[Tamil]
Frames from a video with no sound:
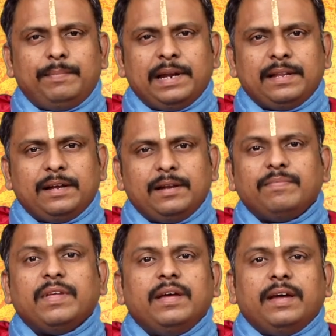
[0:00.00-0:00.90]
பலன்கள்
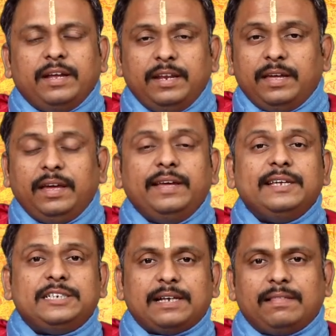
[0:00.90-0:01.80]
இன்றைக்கி
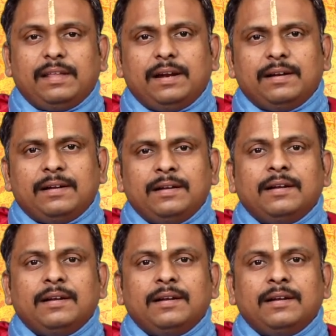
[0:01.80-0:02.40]
சந்திரன்